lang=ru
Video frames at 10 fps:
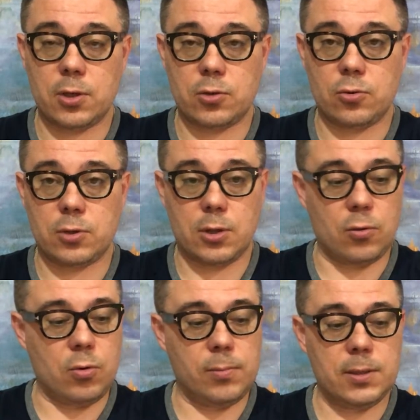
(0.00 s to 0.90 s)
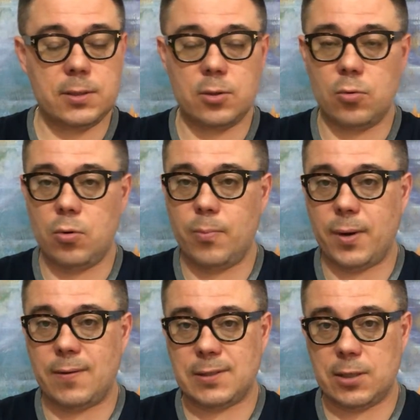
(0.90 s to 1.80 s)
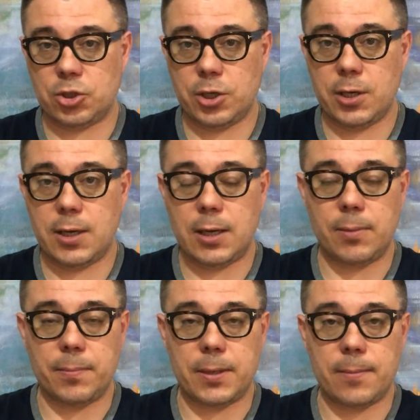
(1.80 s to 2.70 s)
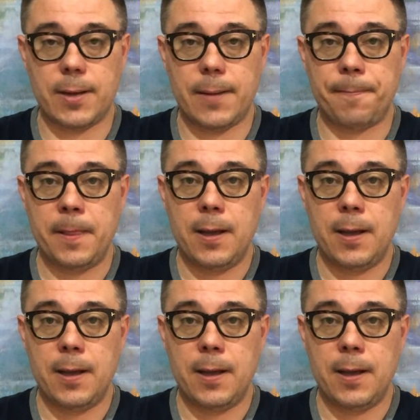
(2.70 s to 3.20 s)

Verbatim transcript: Херсонской области о провозглашении, как мы понимаем,